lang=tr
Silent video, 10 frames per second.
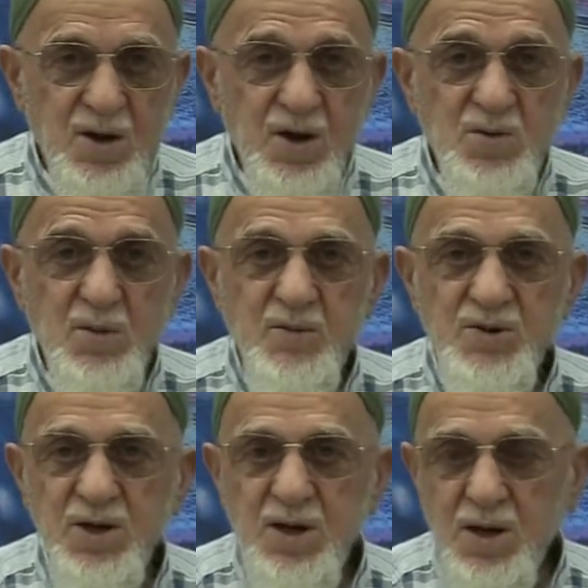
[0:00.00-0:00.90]

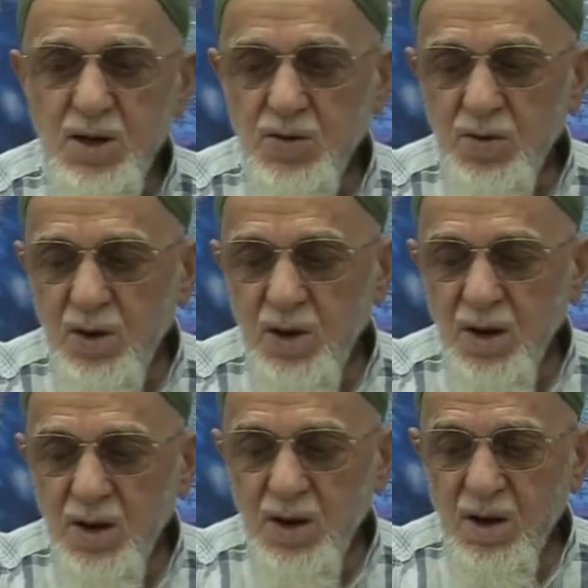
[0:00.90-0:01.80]
Kızmaması
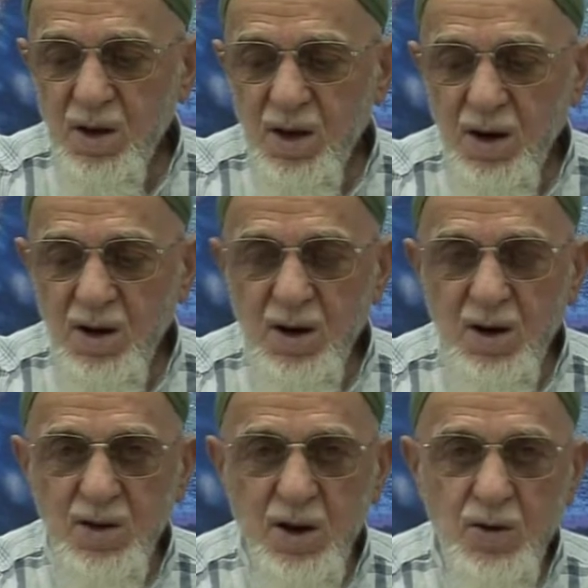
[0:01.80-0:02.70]
gerekiyor. Her ne
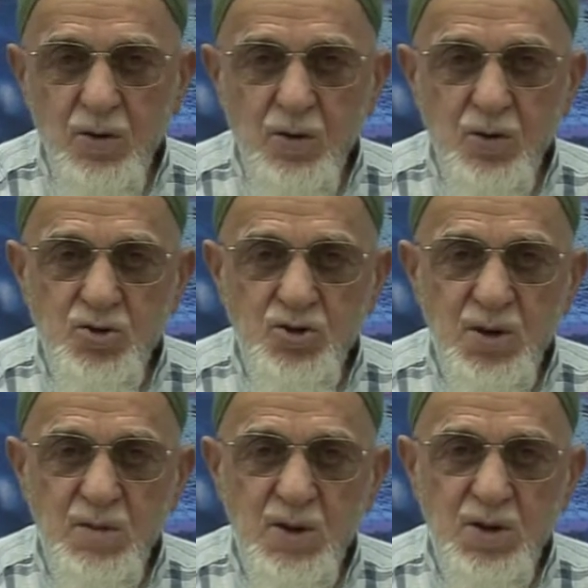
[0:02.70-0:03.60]
kadar
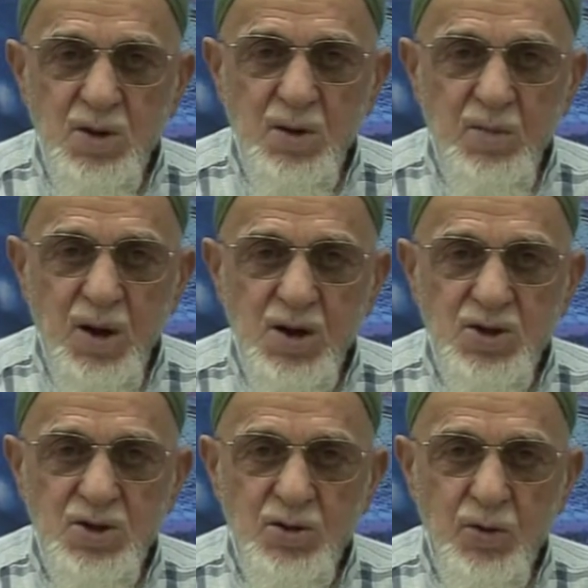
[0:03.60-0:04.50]
hoşlanmadığı
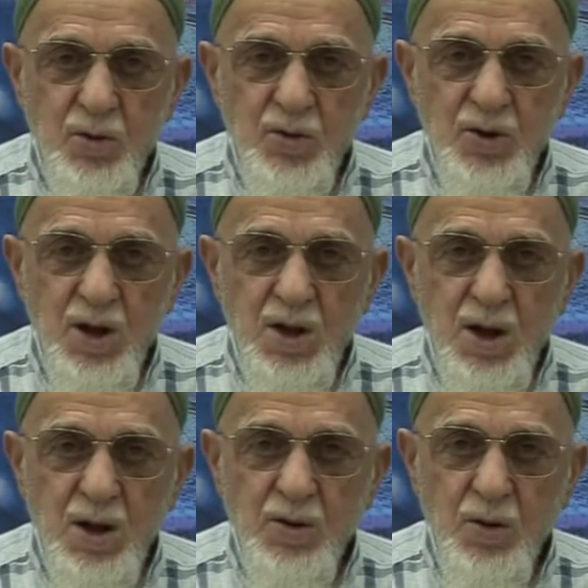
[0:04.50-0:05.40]
bazı
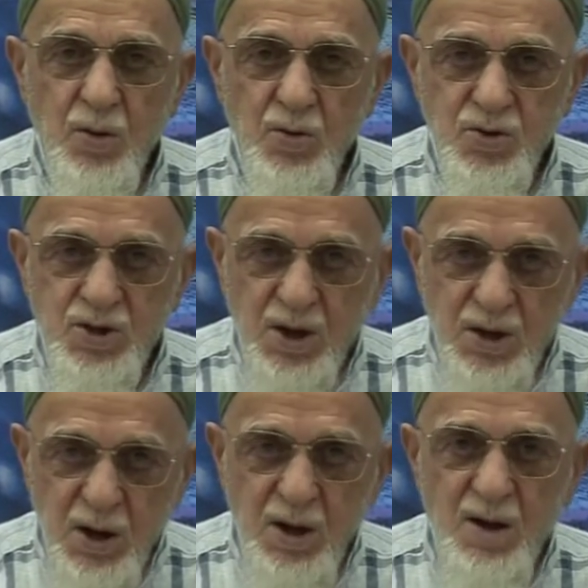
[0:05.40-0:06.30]
olaylar
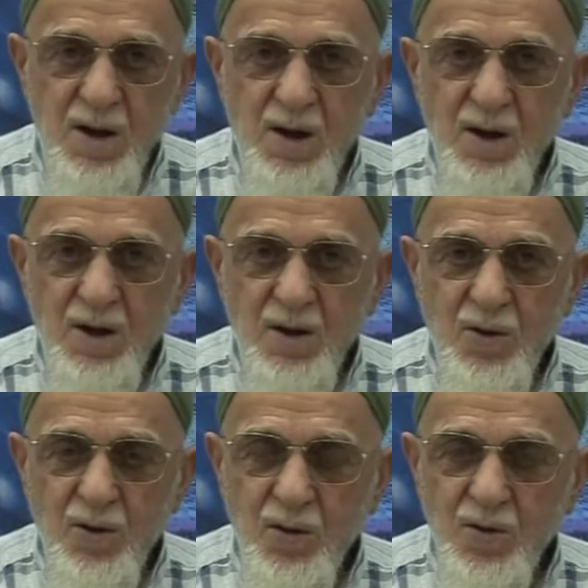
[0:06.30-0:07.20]
olsa da
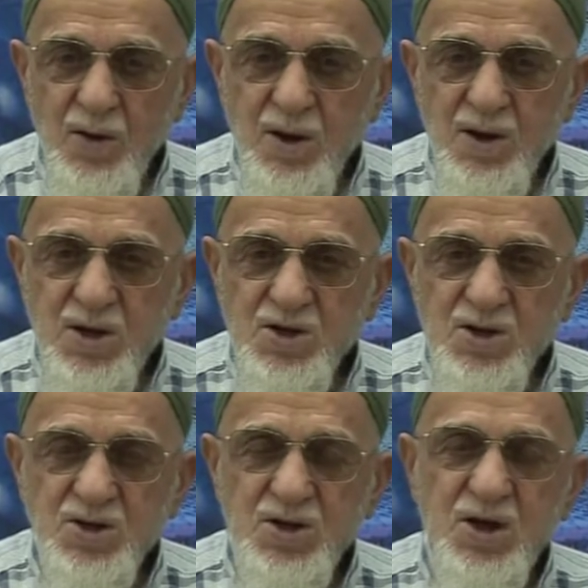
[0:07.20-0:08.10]
onlara
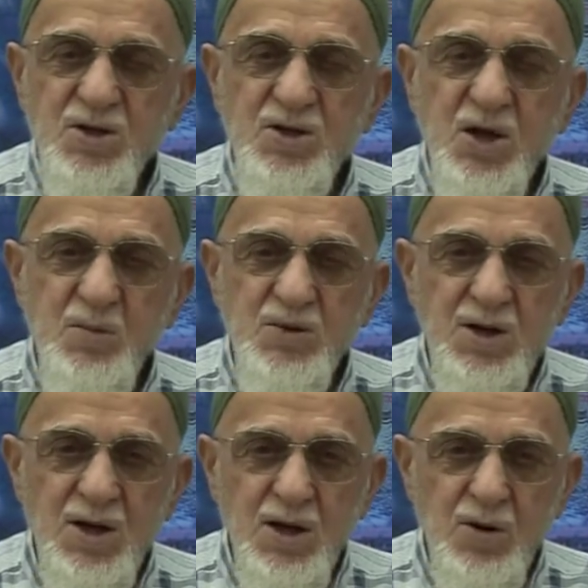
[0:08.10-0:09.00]
kişi sinesi
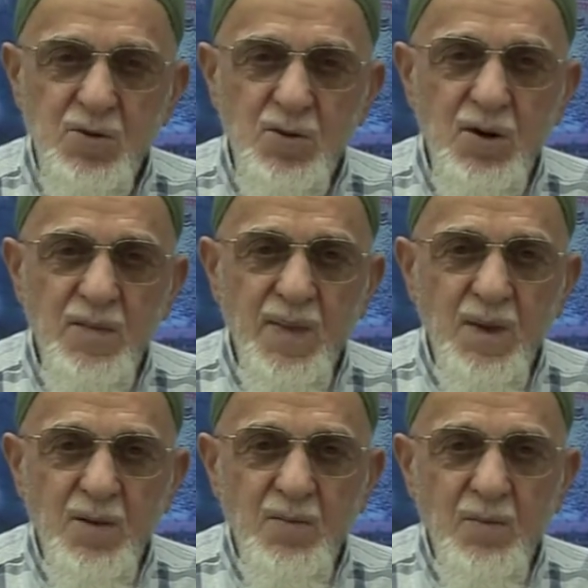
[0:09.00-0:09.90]
çekmesi gerekiyor.
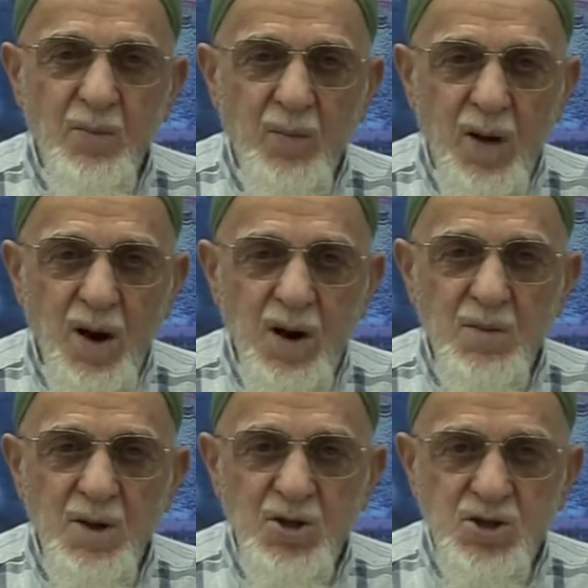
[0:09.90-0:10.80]

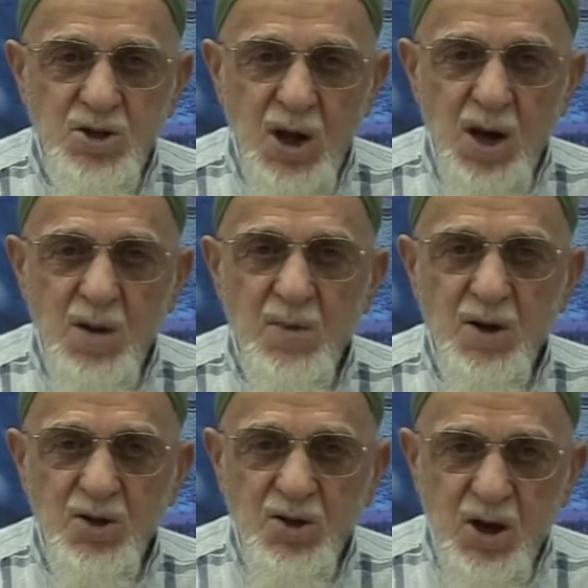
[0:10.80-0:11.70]
Bağırma,
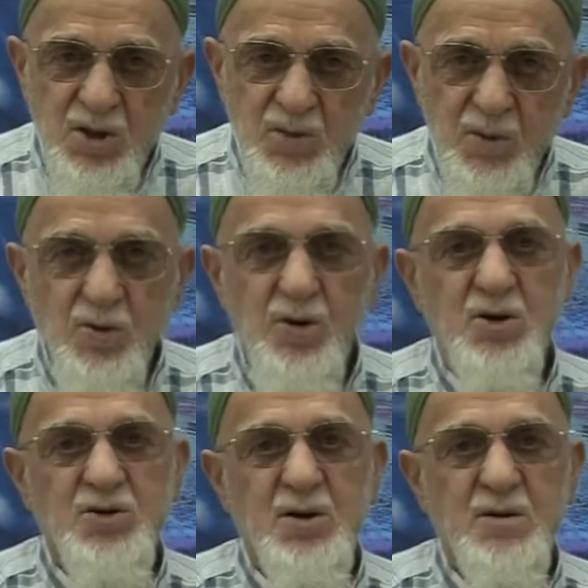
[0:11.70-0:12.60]
çağırma, tartışma yok
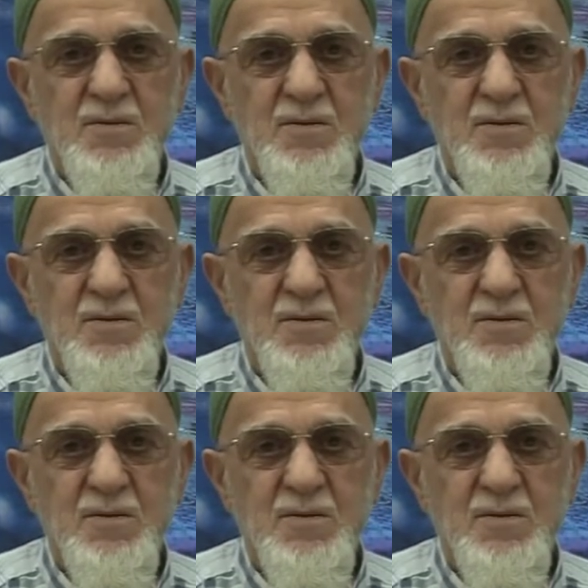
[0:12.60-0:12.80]
haçta.